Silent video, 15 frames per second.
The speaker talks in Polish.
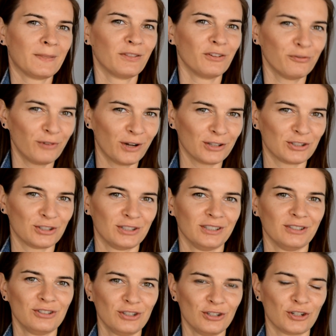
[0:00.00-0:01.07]
no
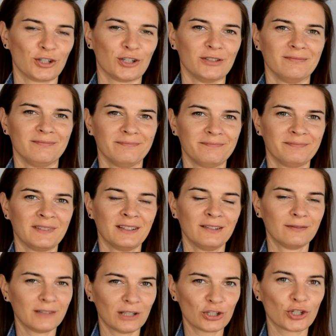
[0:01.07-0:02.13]
właśnie, ciszy
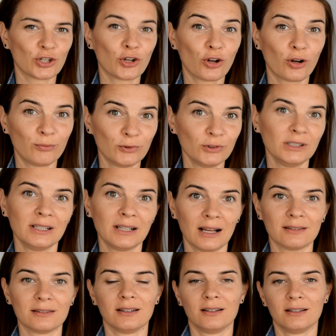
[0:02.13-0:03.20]
w naszych
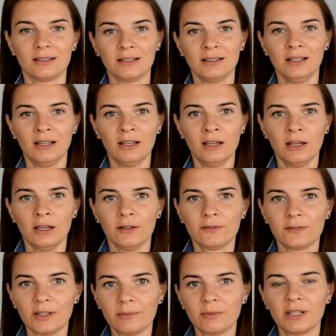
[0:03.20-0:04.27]
komunikatach. W
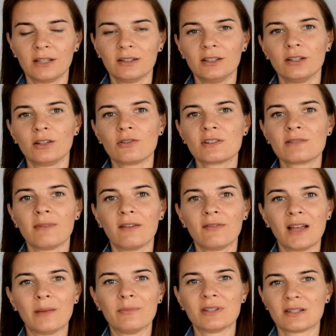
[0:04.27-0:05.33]
tym, kiedy
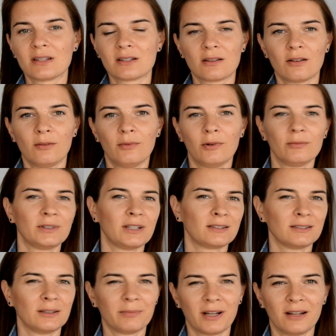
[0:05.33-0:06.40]
rozmawiamy ze sobą, tak
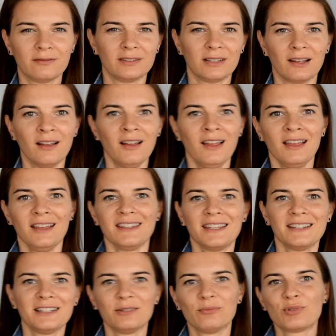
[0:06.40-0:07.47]
naprawdę
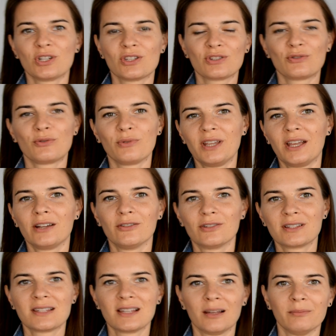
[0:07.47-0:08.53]
jeden przez drugiego
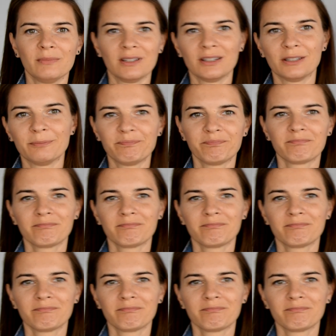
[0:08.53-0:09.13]
chcemy